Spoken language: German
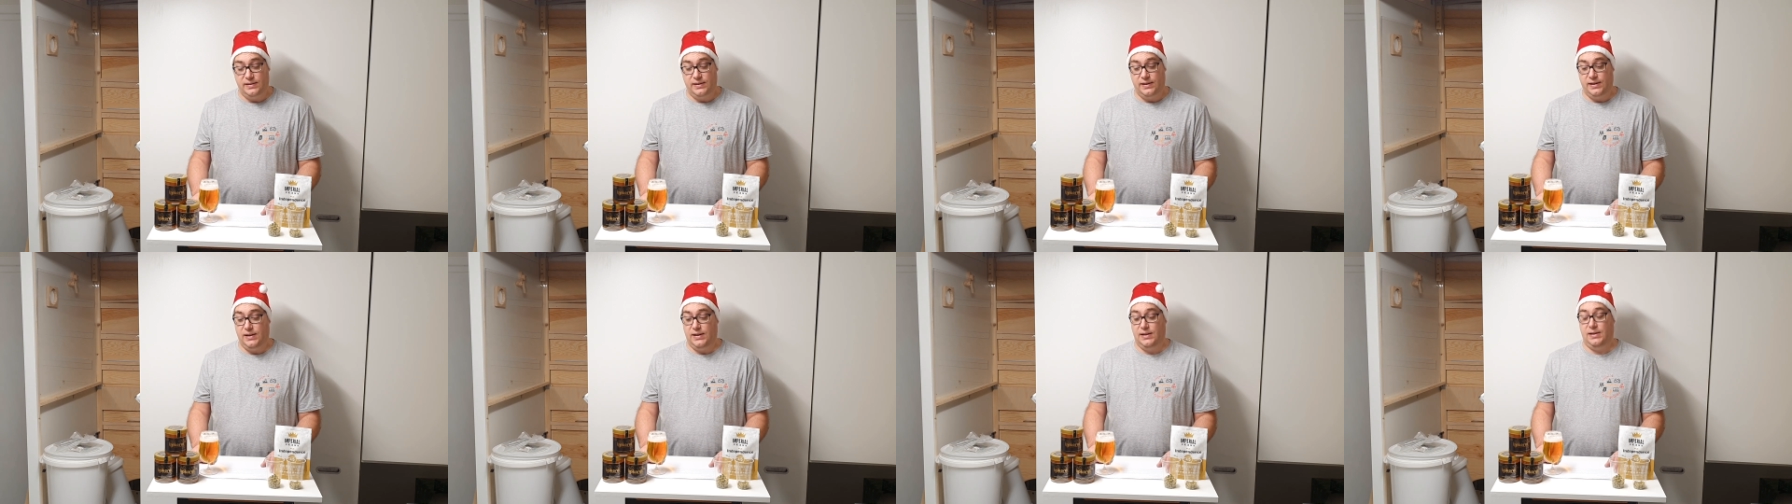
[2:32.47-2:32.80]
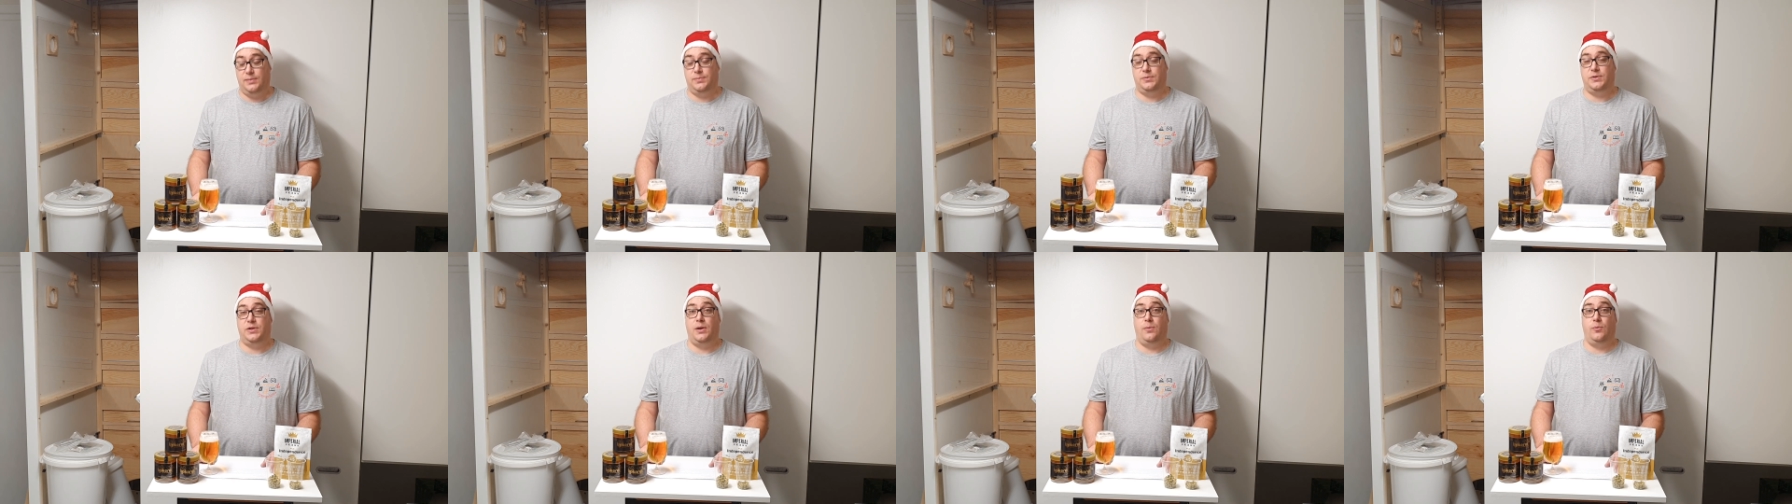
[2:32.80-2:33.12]
es nicht,
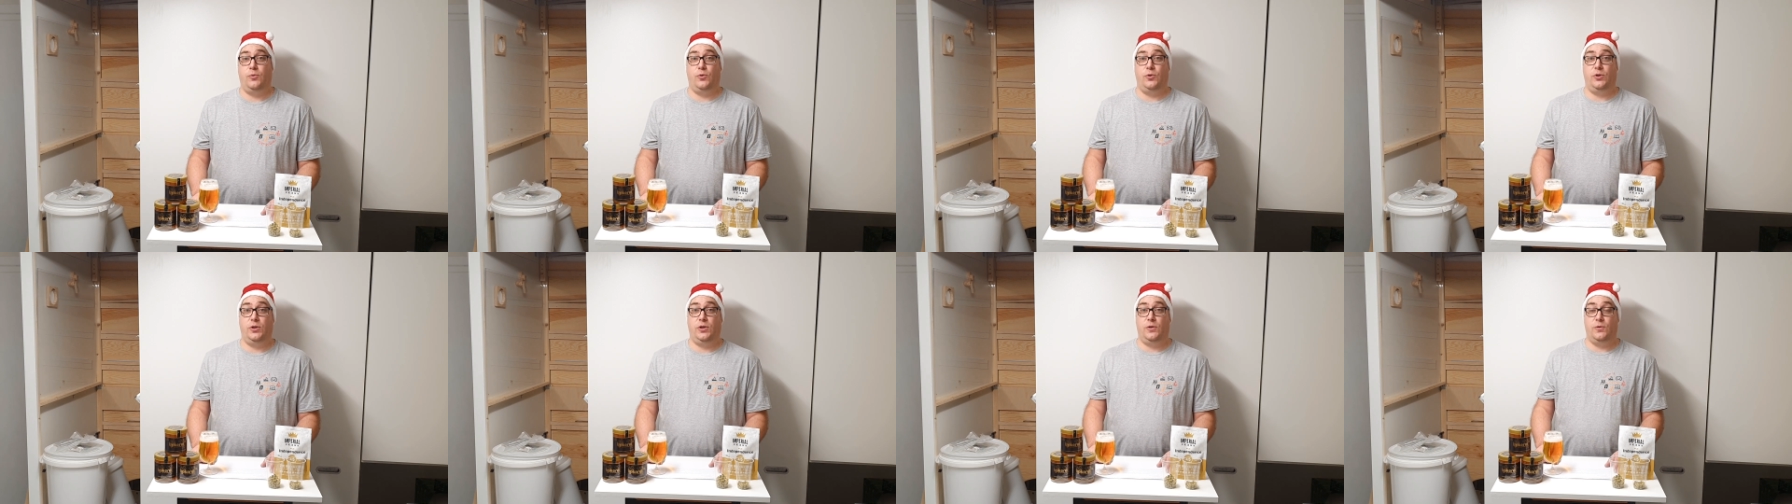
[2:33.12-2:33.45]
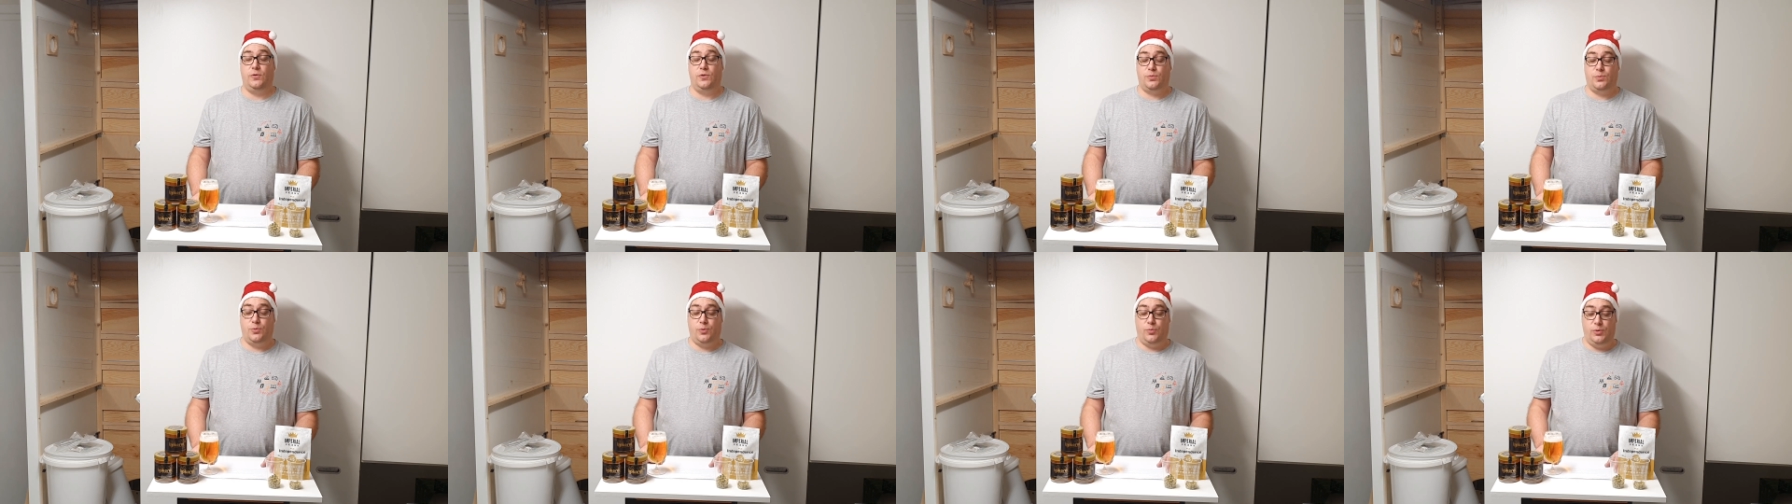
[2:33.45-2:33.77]
ich habe es selber noch nicht
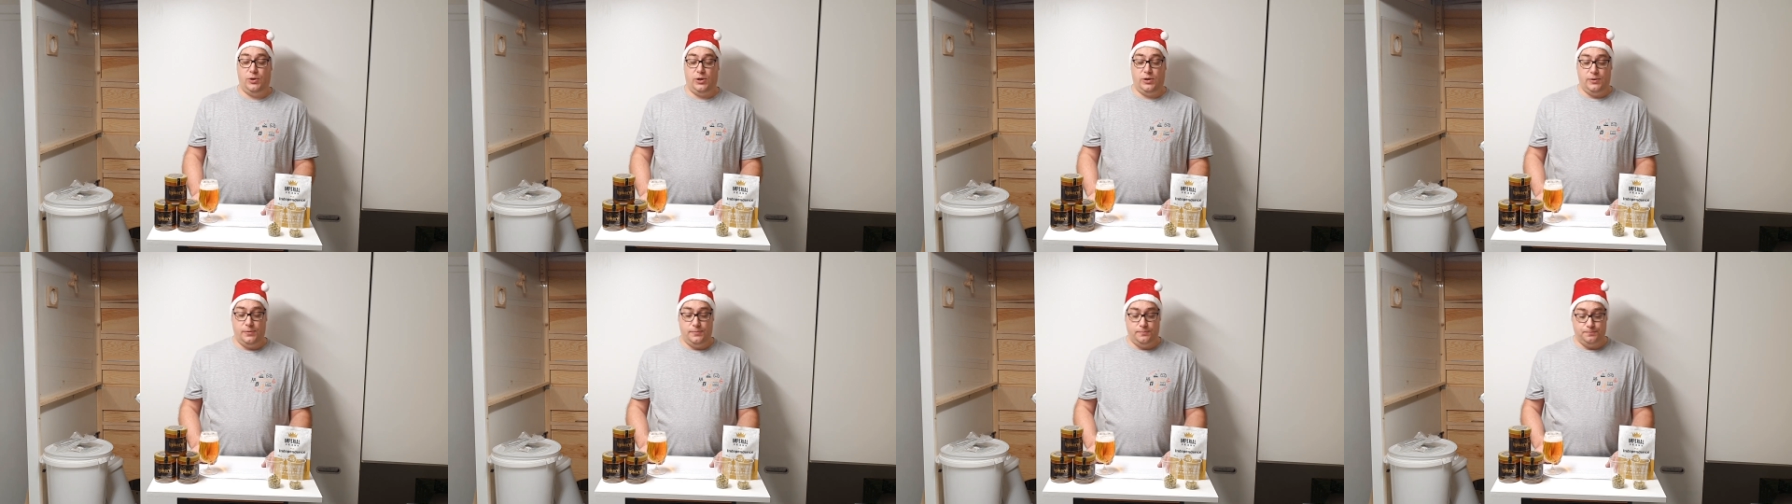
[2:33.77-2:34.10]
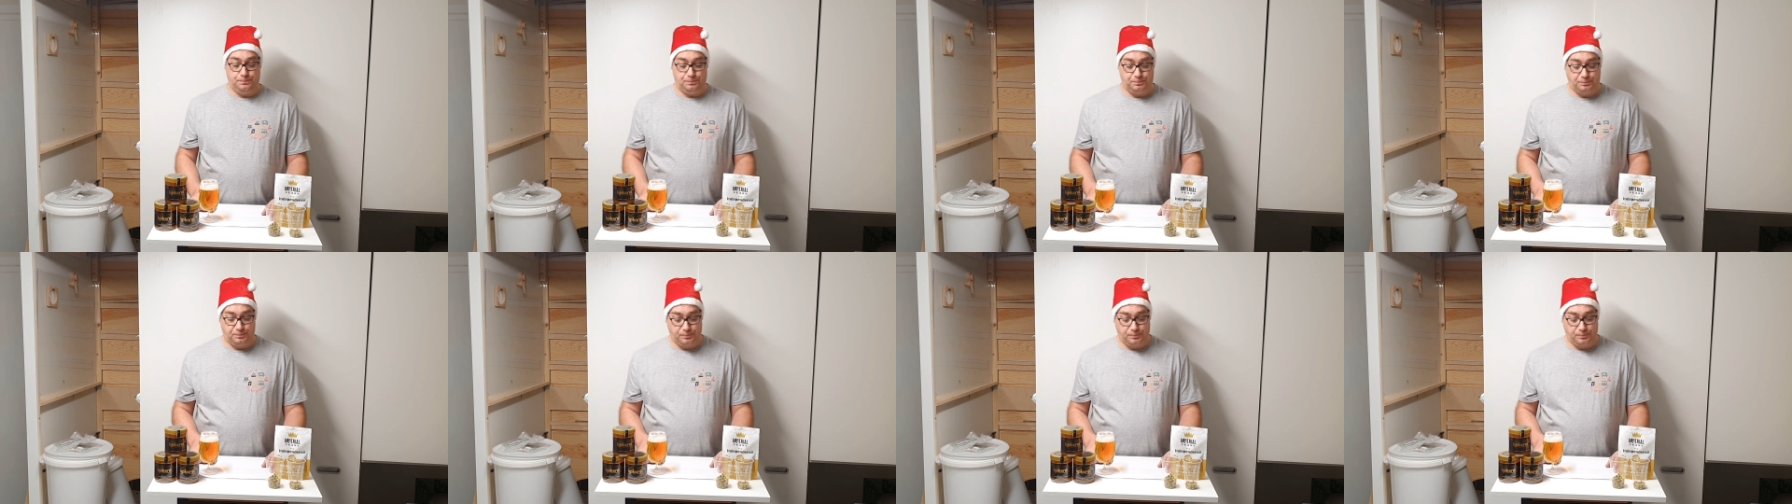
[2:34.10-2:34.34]
ausprobiert.